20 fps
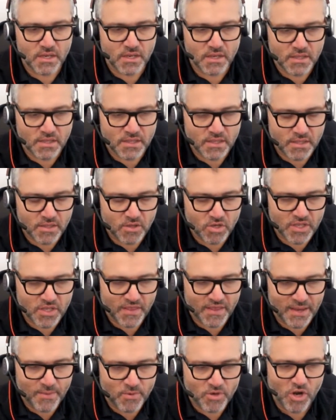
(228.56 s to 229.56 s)
nos
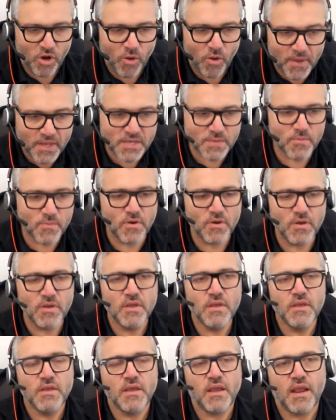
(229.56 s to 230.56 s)
dedicamos a lo mismo
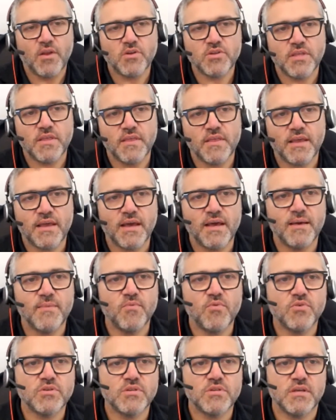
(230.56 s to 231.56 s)
que nos
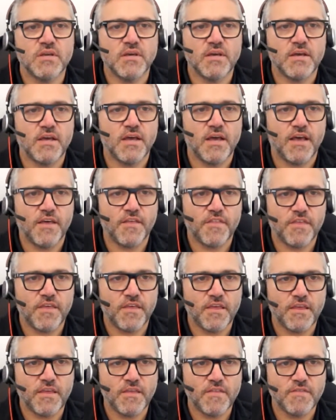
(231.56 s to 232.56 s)
dedicábamos
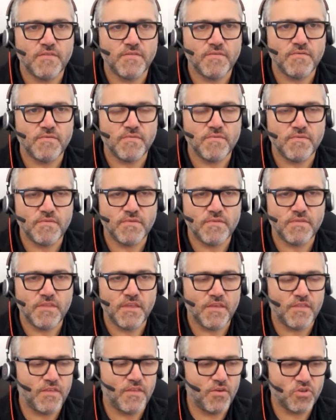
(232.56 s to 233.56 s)
hace
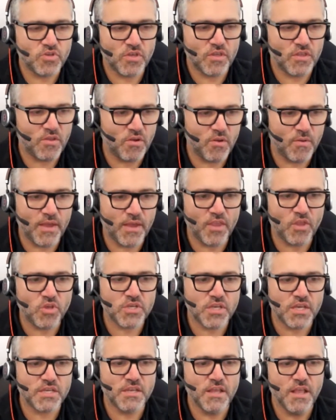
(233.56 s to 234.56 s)
18, mm, 19 años,
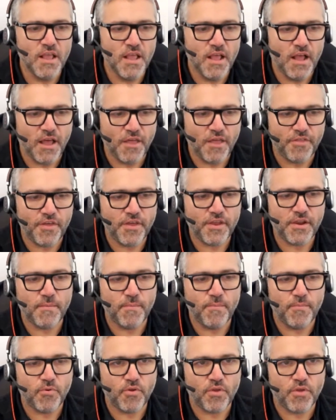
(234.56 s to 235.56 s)
que es hacer
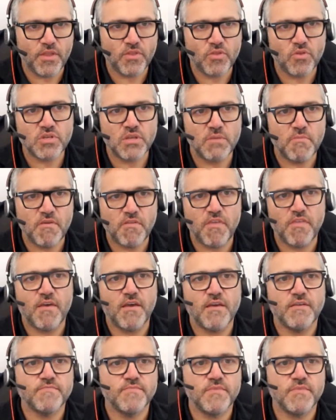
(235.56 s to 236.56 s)
proyectos a
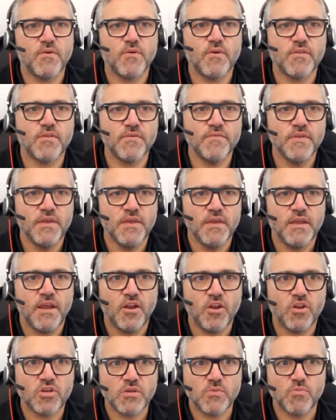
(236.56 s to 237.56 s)
medida, ¿de acuerdo? Y
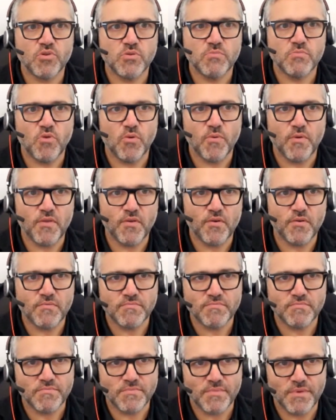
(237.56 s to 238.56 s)
no nos hemos
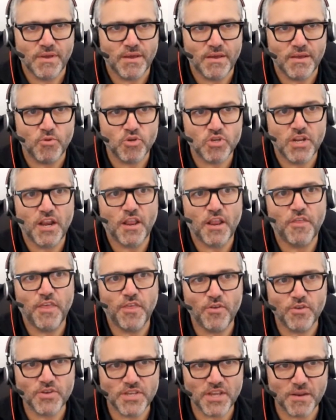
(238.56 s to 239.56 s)
movido, hemos
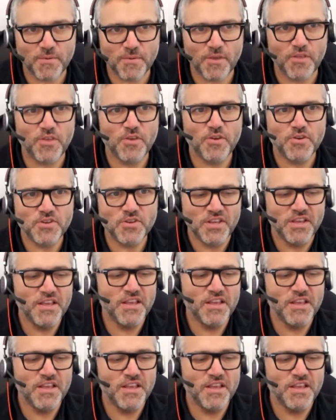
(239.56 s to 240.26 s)
crecido en servicios,